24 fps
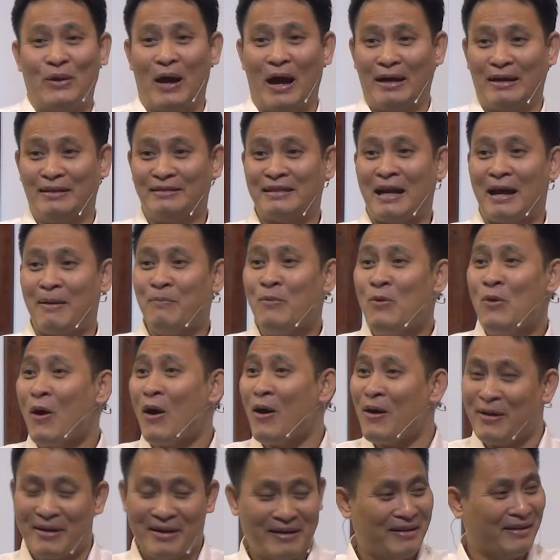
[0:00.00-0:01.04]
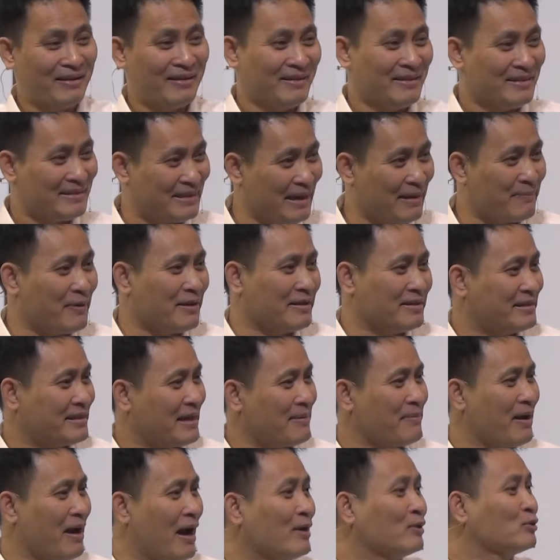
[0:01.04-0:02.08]
và tôi cũng thỉnh thoảng ra mua
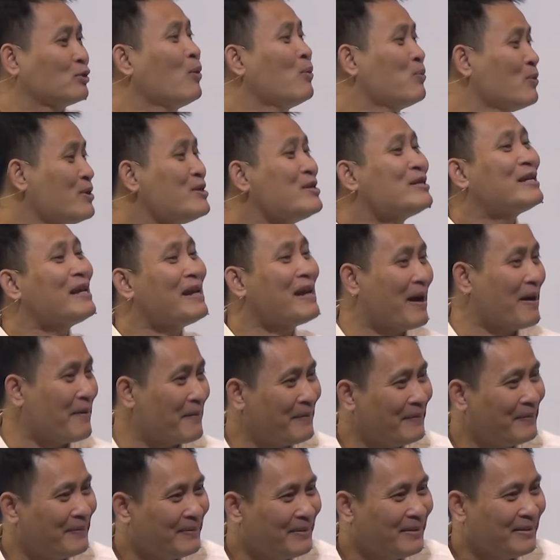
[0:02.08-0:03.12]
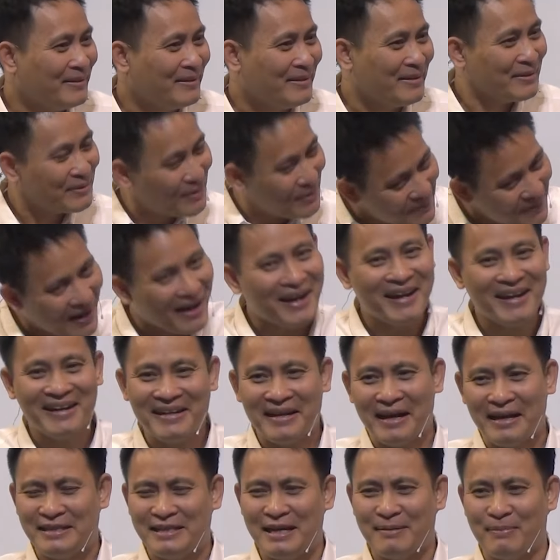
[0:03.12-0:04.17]
xem là xem mà hàng thùng nó như thế nào.
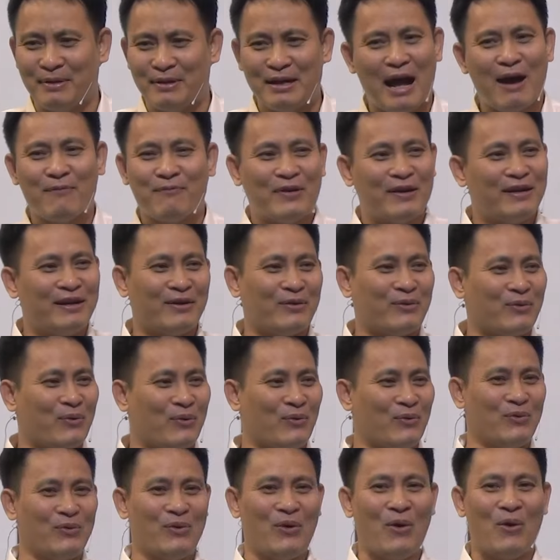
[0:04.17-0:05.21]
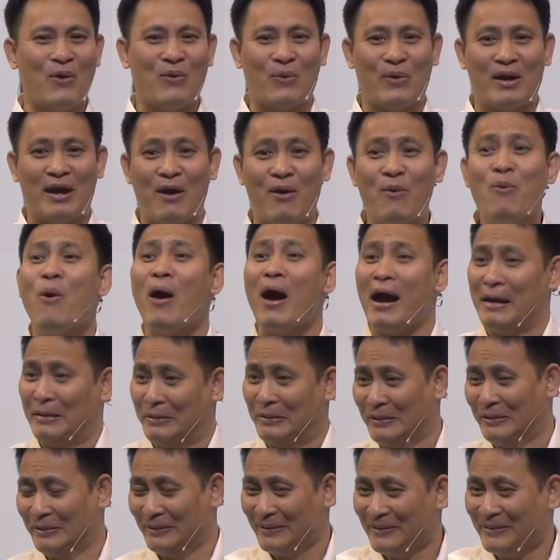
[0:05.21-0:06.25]
Cũng hay đấy. anh chị em đa phần là đồ quần
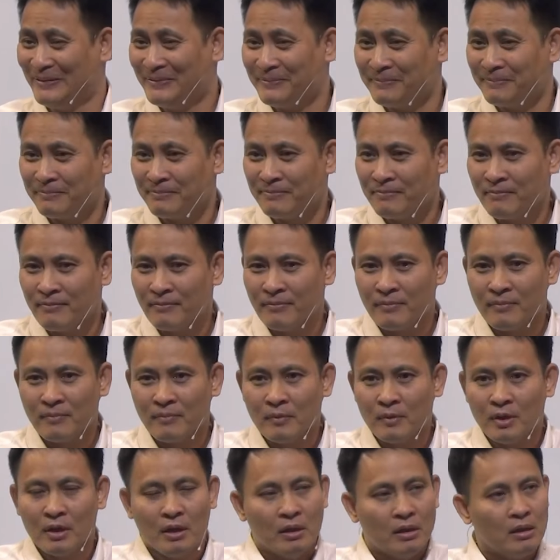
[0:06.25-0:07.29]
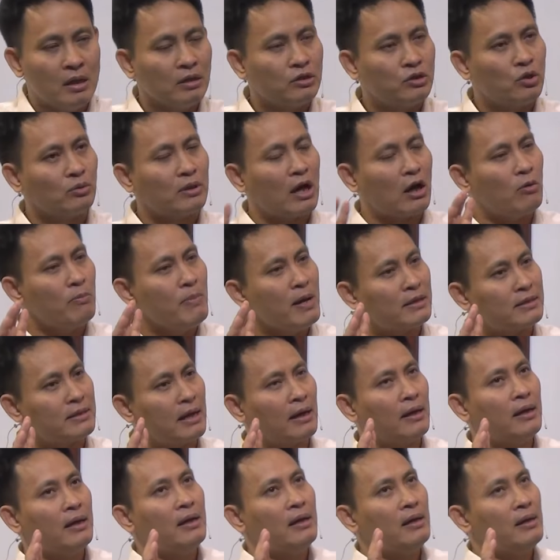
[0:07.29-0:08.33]
áo ngoại thôi. Nhưng chúng
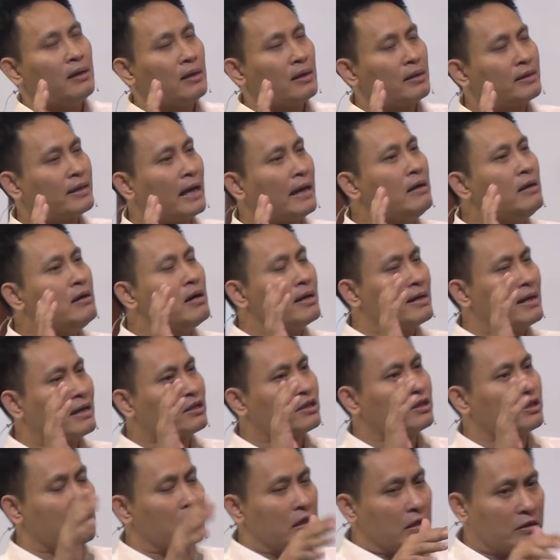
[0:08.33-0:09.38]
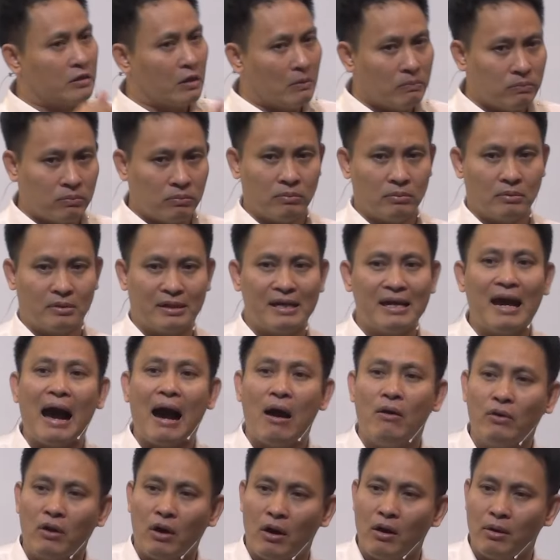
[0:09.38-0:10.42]
ta không biết rằng cái người đã sử dụng
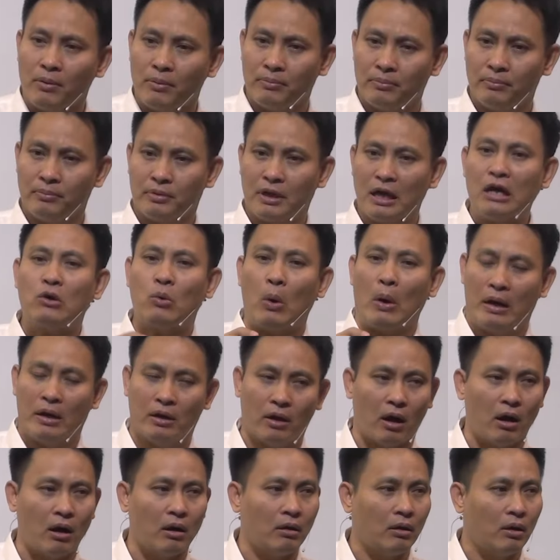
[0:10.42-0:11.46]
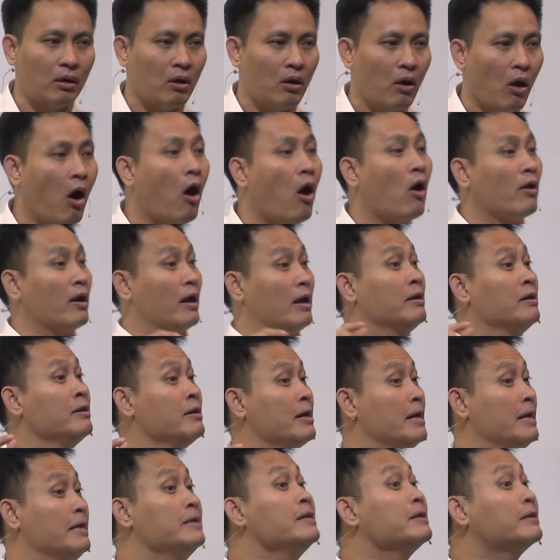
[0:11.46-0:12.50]
cái áo đó, cái quần đó
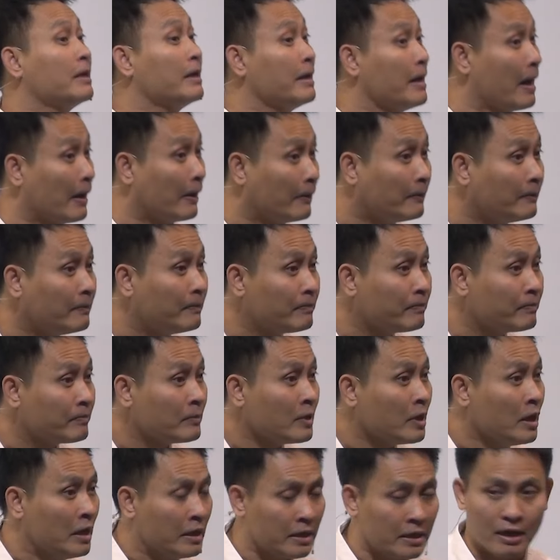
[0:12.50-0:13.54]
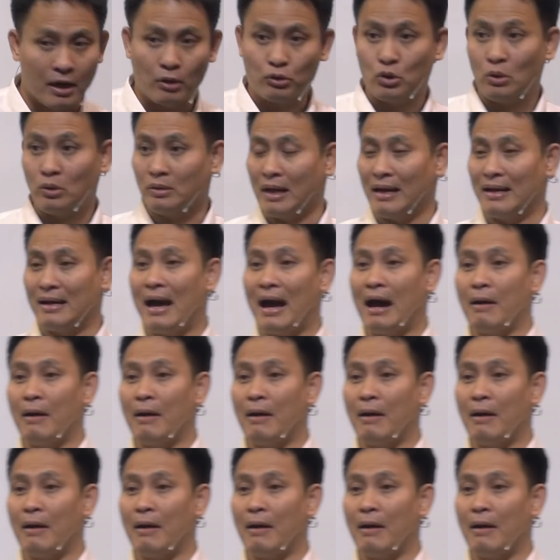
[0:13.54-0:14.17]
họ là người như thế nào. Như